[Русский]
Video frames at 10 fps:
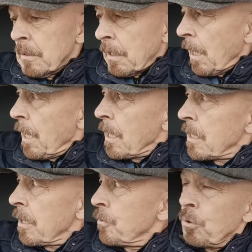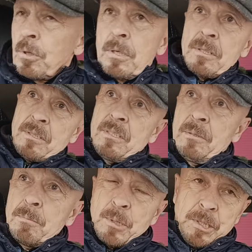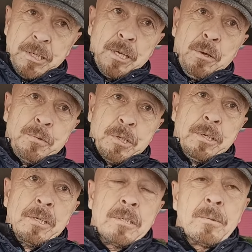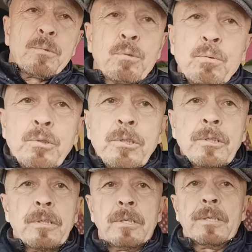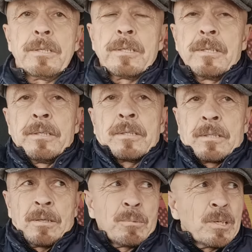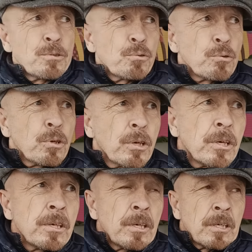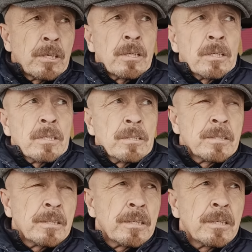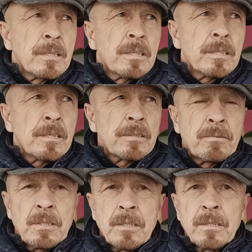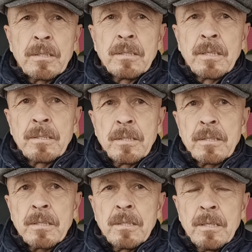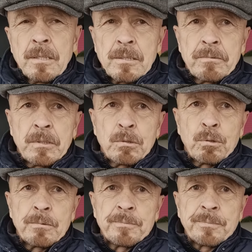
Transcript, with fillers: Так, я все-то размышляю о вчерашнем случае, когда меня чуть не развели на деньги для СВО.